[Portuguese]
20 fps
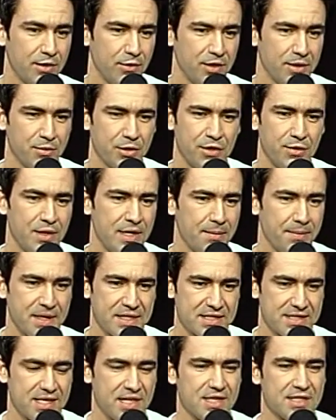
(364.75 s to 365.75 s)
Eu lembro que eu ia
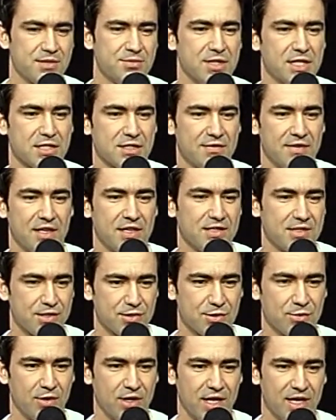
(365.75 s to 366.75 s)
passar as minhas férias
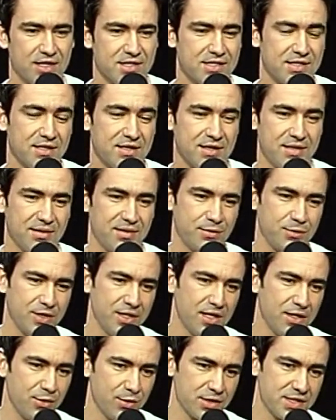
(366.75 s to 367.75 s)
escolares na, no
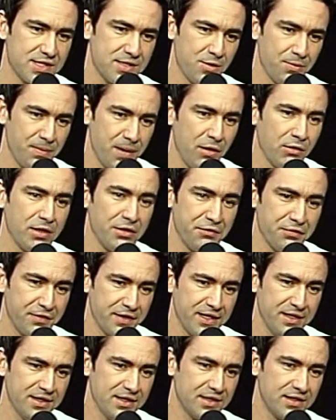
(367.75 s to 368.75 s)
interior de São Paulo, em
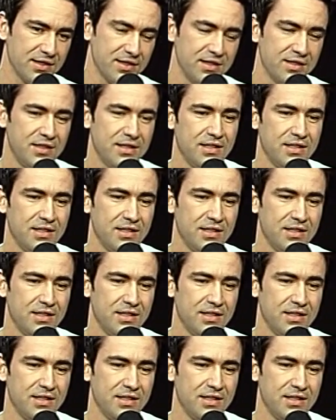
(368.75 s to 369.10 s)
Franca,